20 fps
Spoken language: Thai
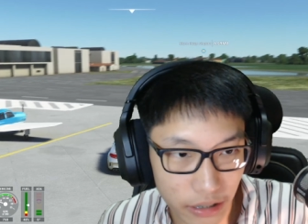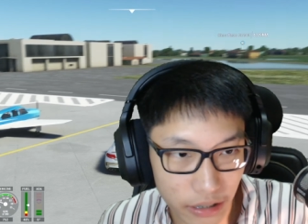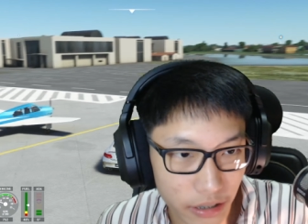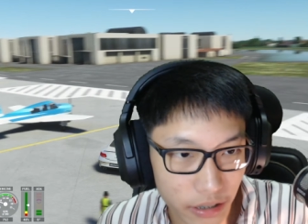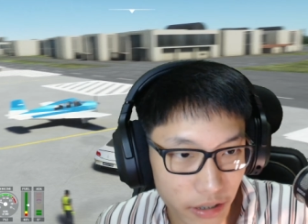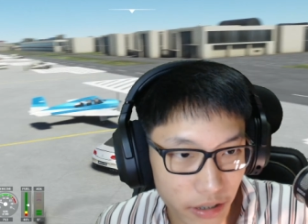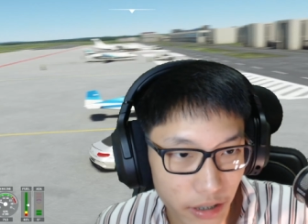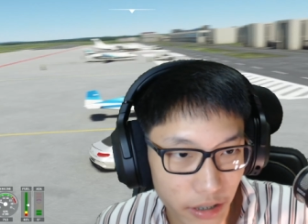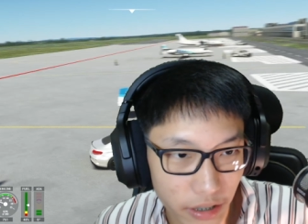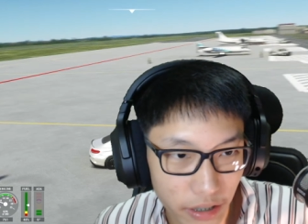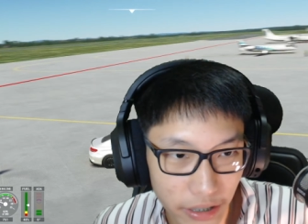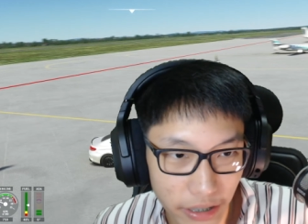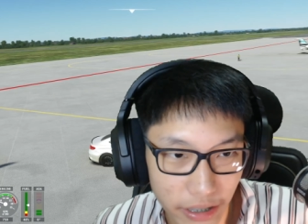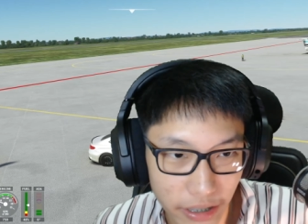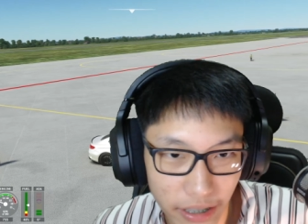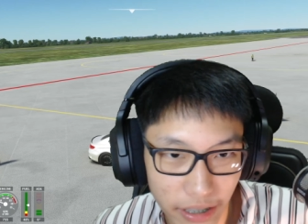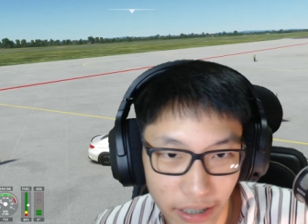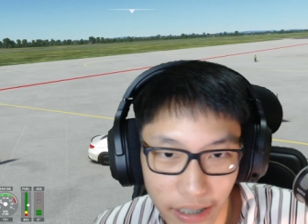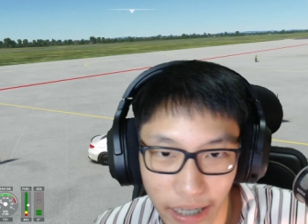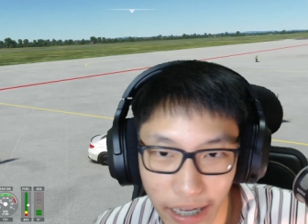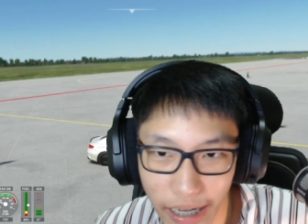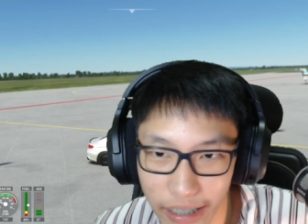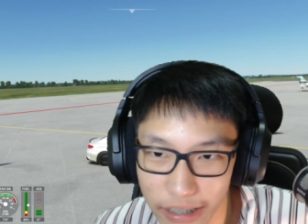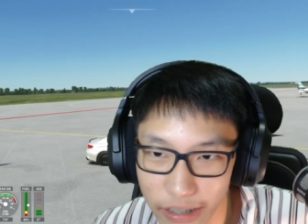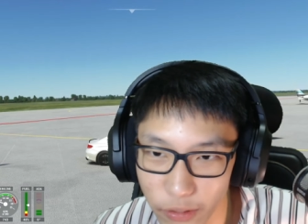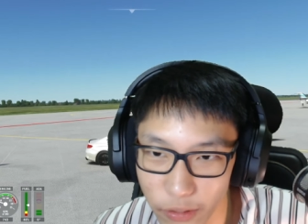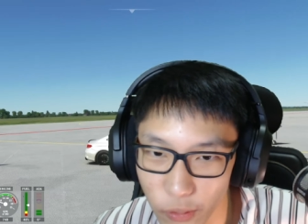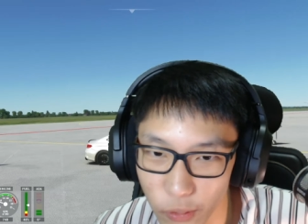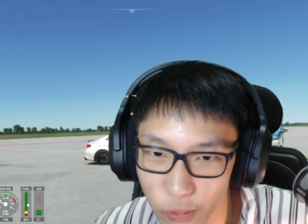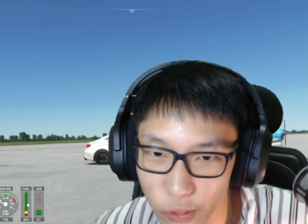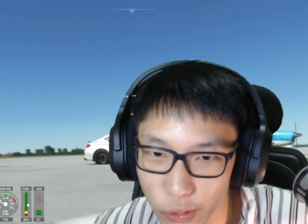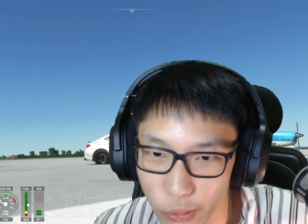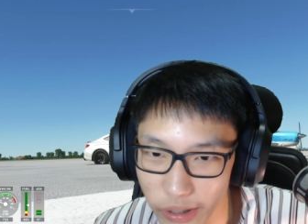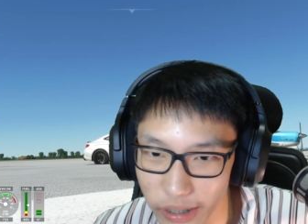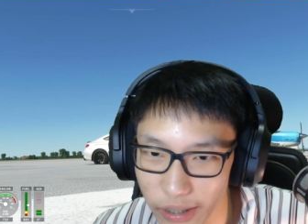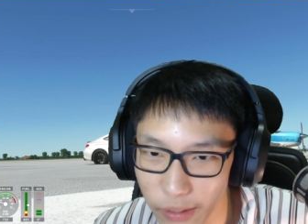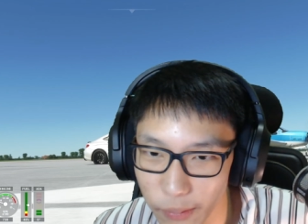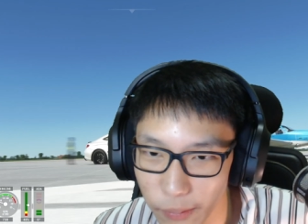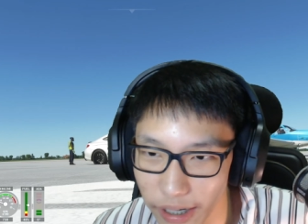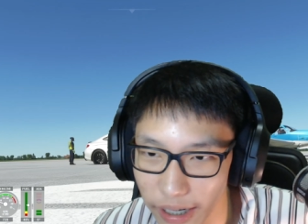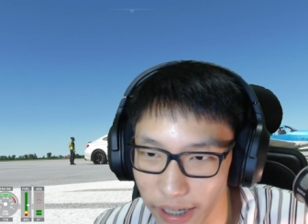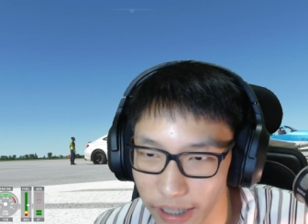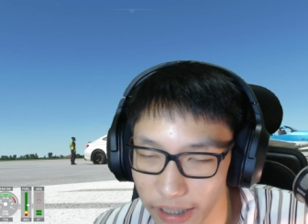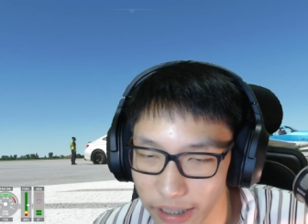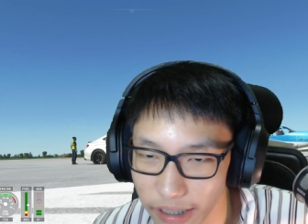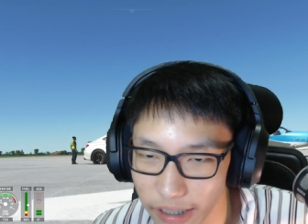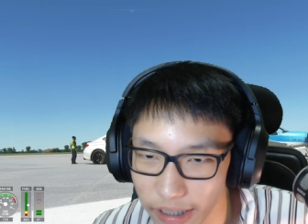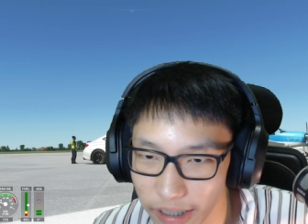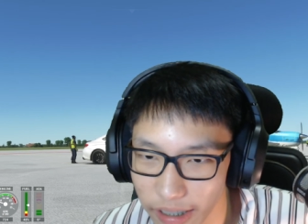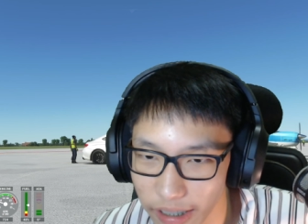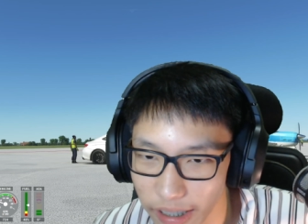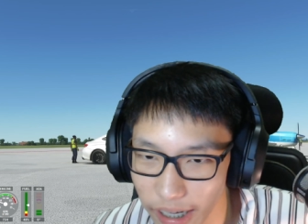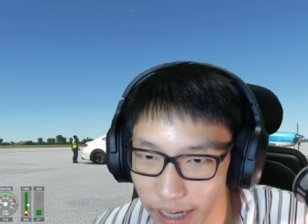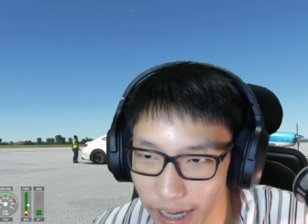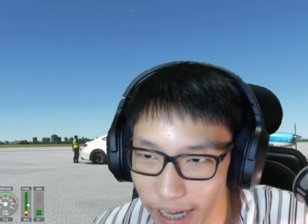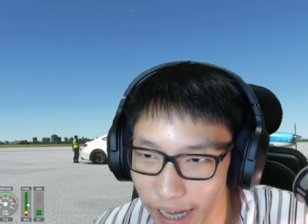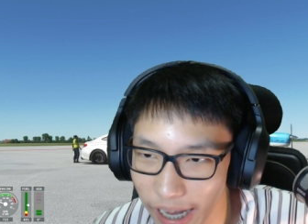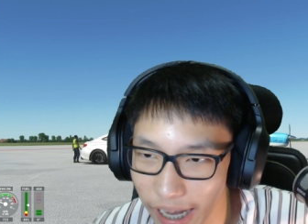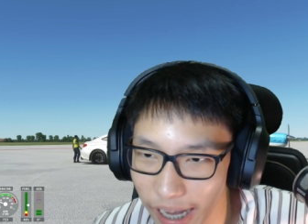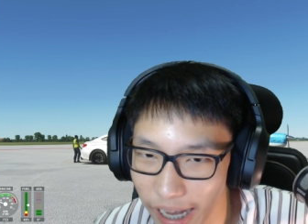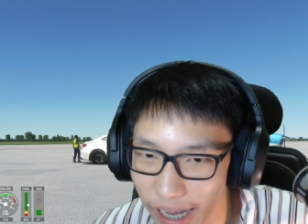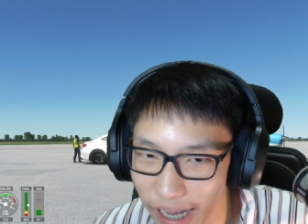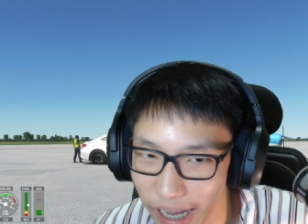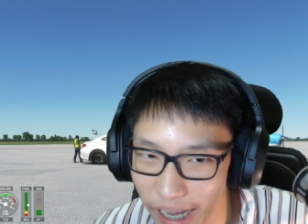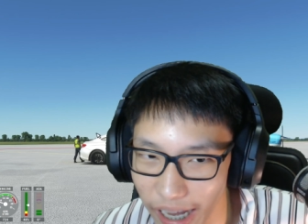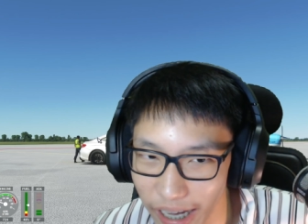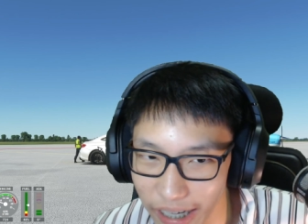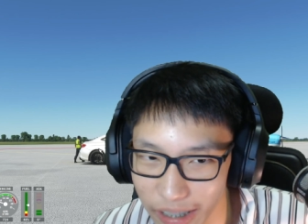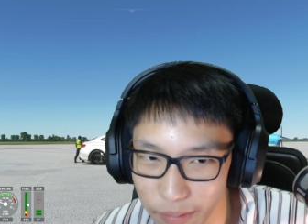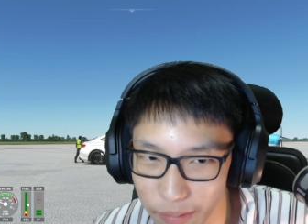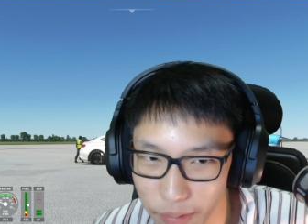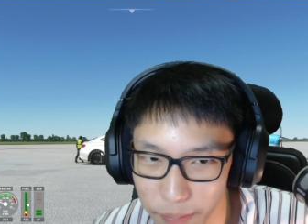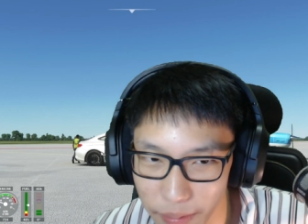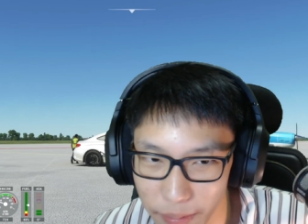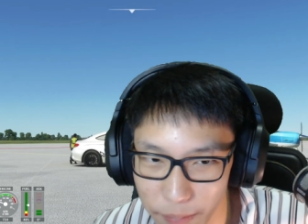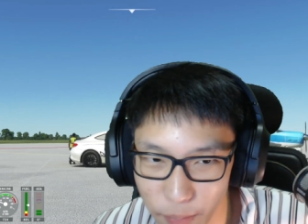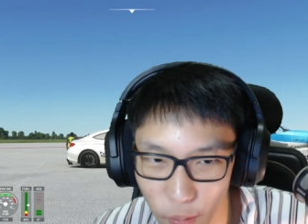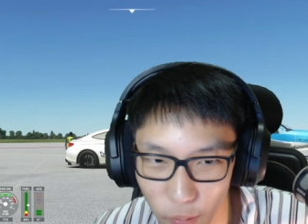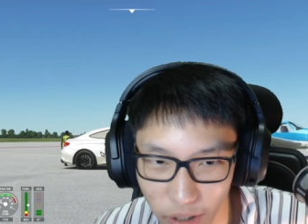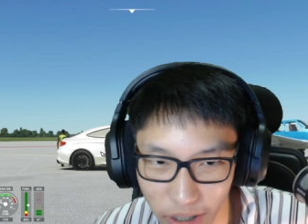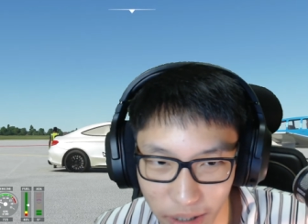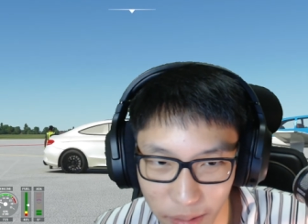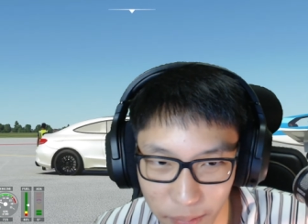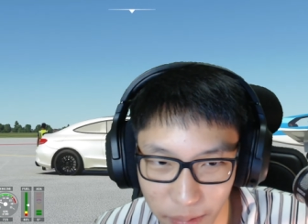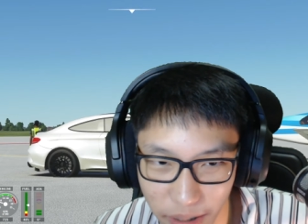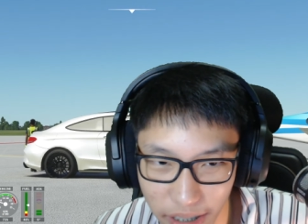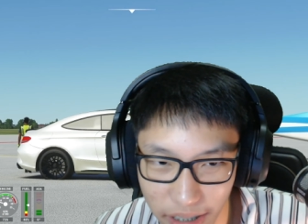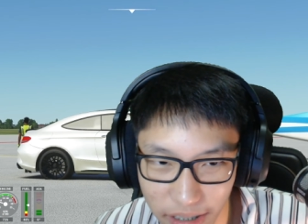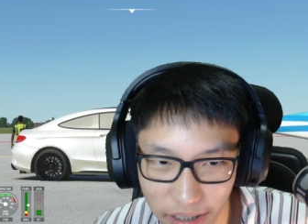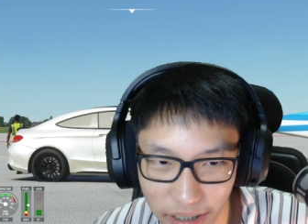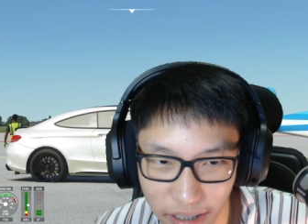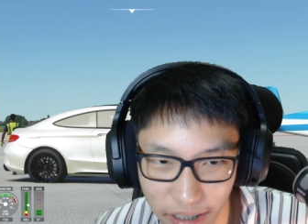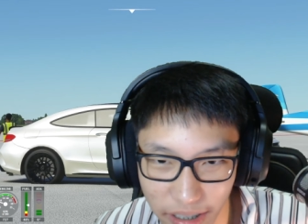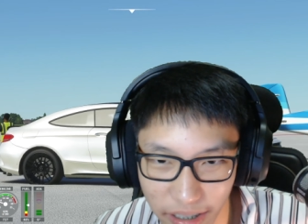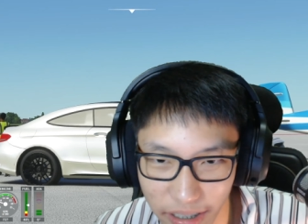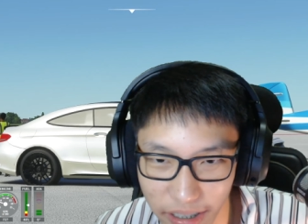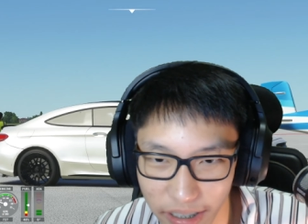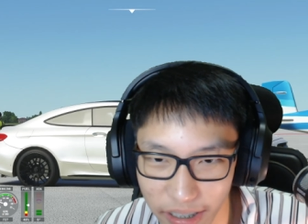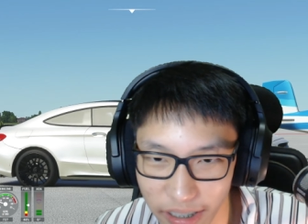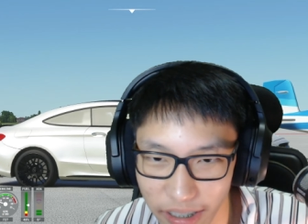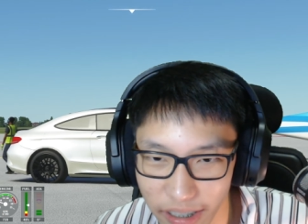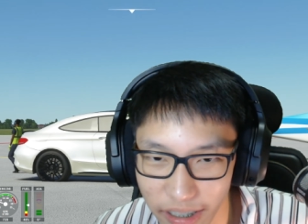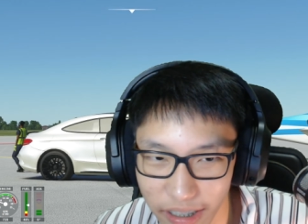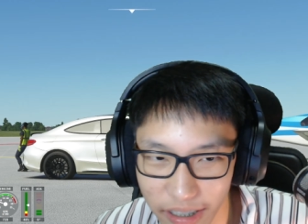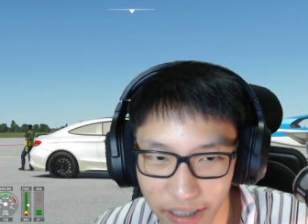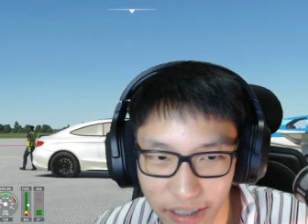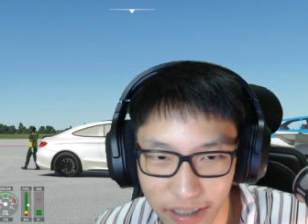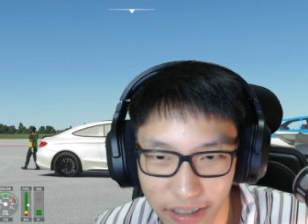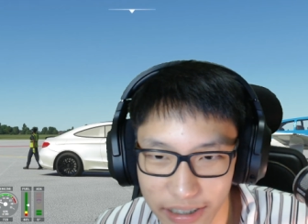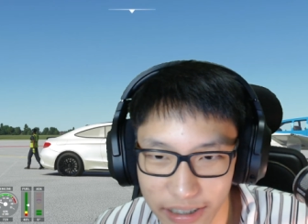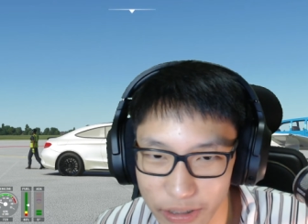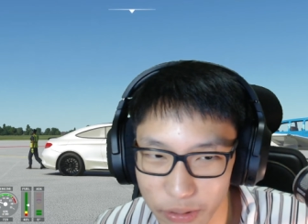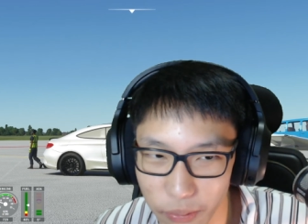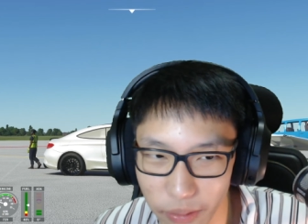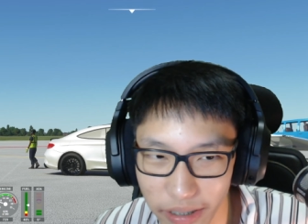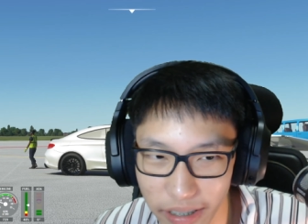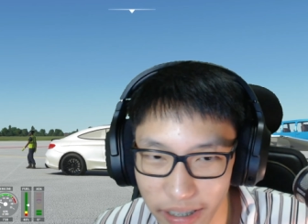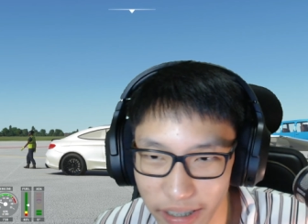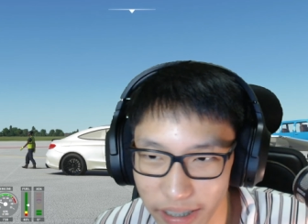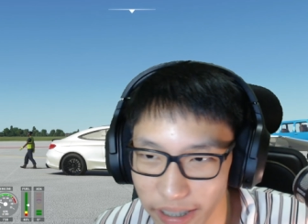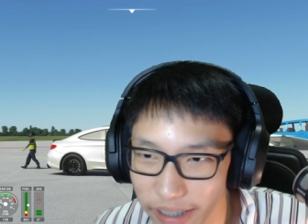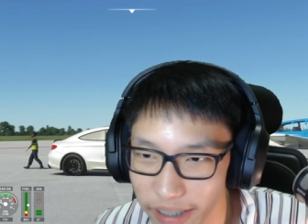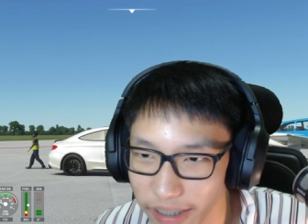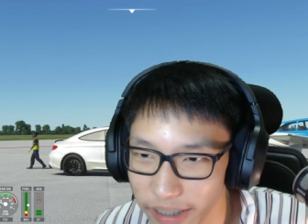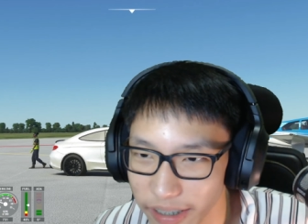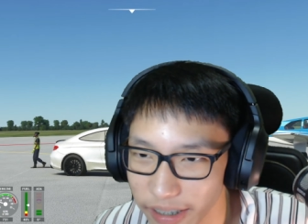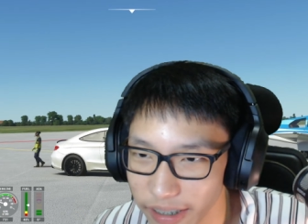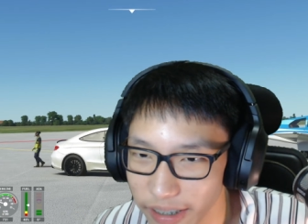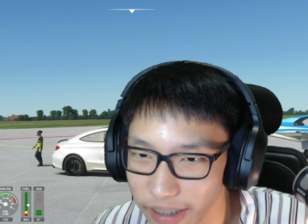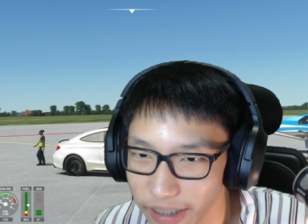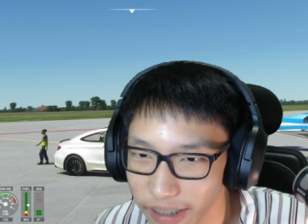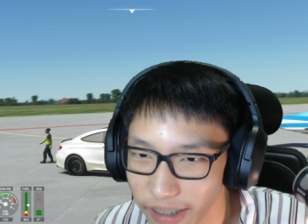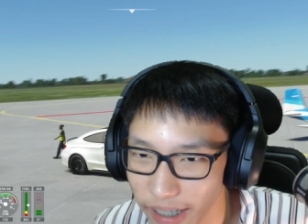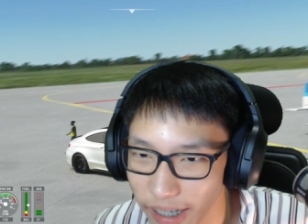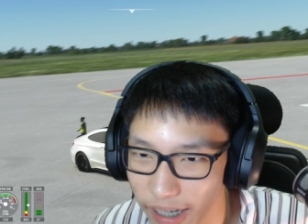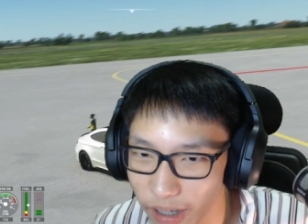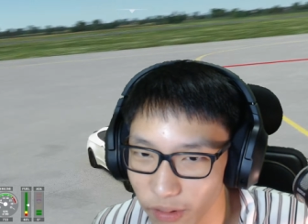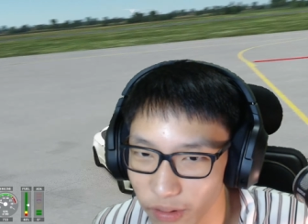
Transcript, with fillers: เฮ้ยข้างๆนี่โอ้สวยเลยว่ะอันนี้ไปเป็นปกคลิปได้เลยสวยเลยเข้ากัน